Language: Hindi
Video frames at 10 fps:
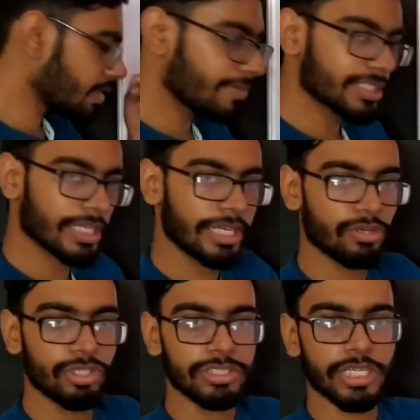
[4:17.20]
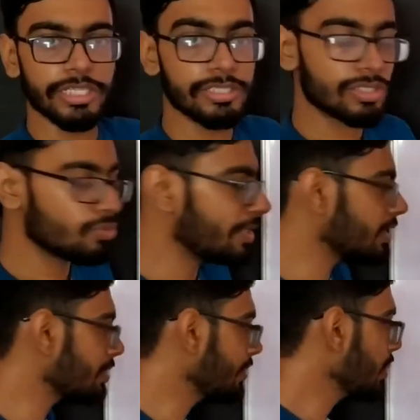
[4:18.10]
हैं इतनी बात क्लियर होनी चाहिए
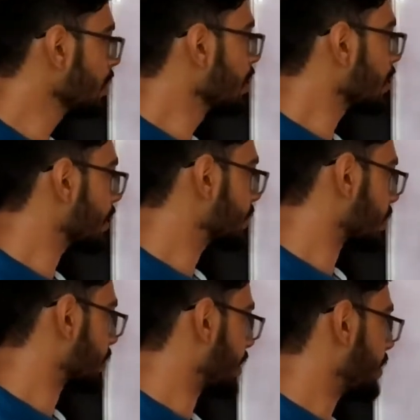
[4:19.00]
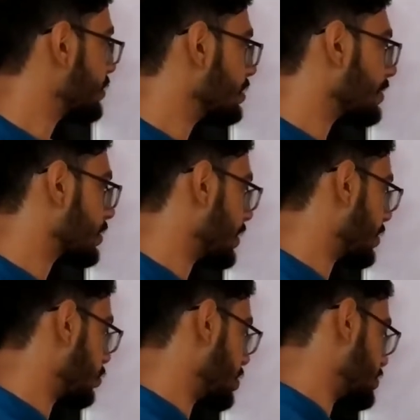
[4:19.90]
इंस्ट्रूमेंटल भी कर सकते हैं इतनी बात
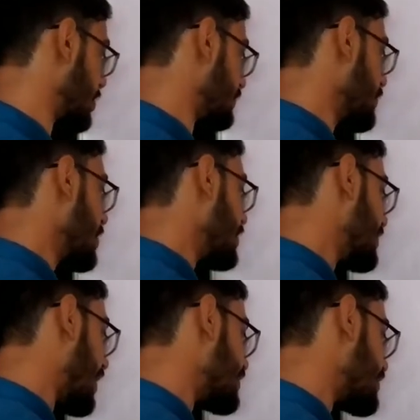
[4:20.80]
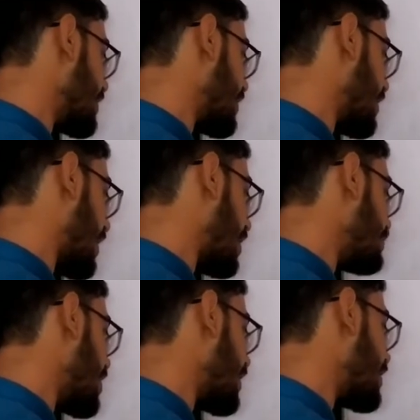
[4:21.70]
क्लियर होनी चाहिए ध्यान से देखेंगे
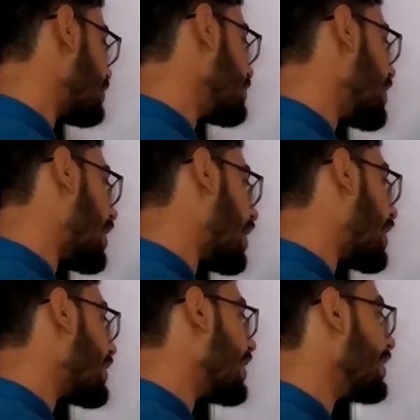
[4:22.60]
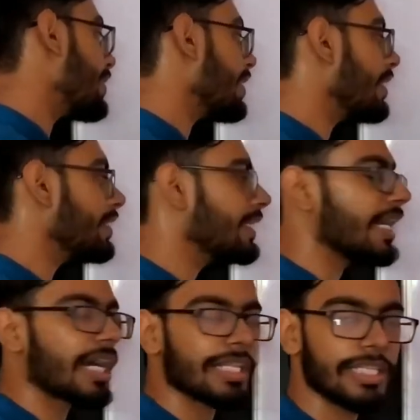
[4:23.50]
अब अगर हमने आर एन ए ए
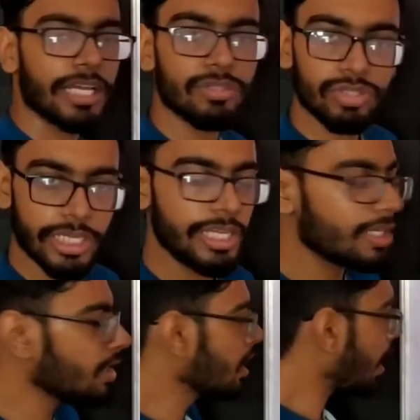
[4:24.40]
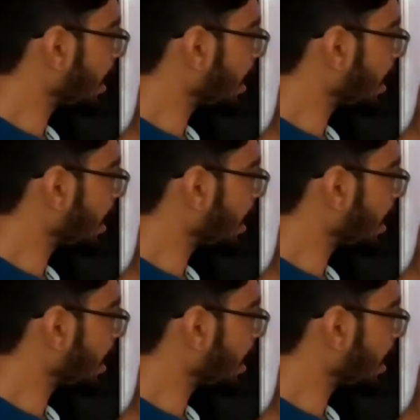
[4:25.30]
लगा दिया तो ठीक